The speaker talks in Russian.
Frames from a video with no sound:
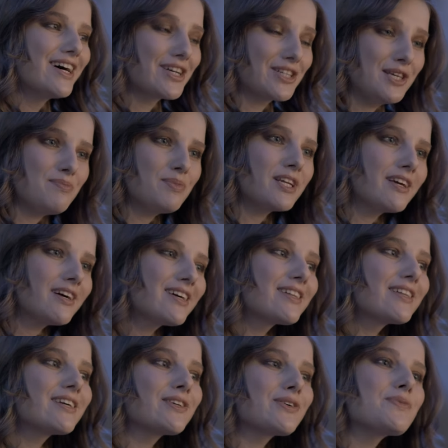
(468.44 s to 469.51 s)
К ней приехала
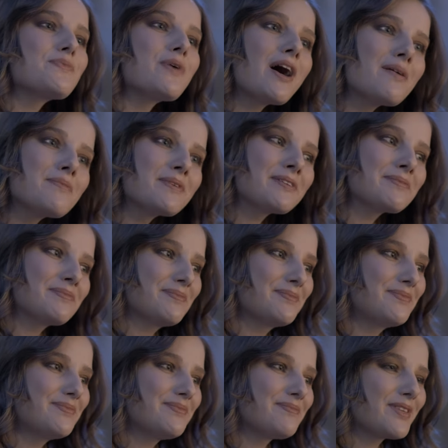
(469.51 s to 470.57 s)
ее мама,
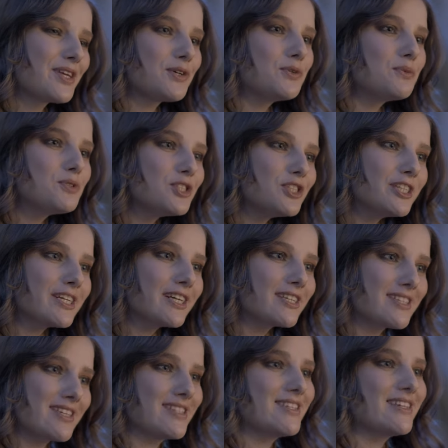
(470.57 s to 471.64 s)
купчиха
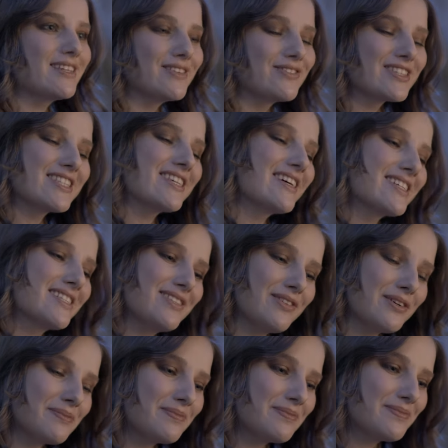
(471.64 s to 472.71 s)
из соседнего
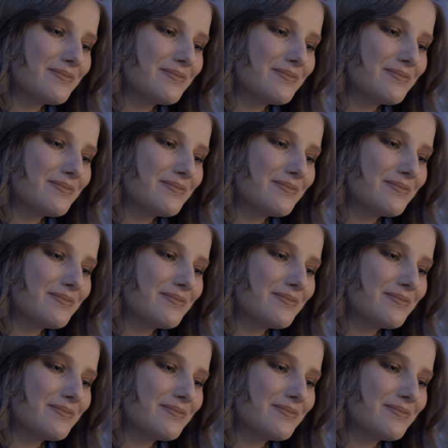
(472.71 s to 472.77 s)
царства